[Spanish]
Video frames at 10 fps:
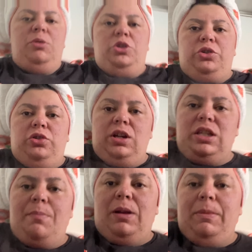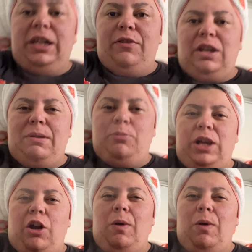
monótono y siempre me grabo en el mismo lado,